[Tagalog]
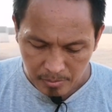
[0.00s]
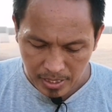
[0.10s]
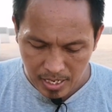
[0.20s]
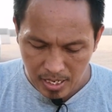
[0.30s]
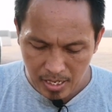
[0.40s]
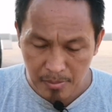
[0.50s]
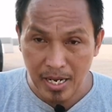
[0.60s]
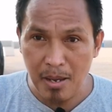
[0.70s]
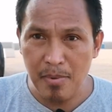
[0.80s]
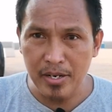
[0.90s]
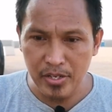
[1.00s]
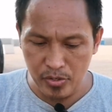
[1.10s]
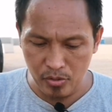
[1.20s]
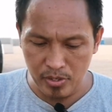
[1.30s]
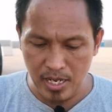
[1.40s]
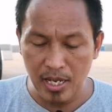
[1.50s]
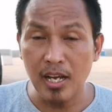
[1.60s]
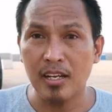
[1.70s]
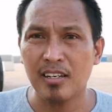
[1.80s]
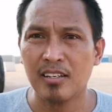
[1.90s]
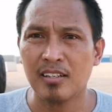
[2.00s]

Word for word: Para malaman ninyo na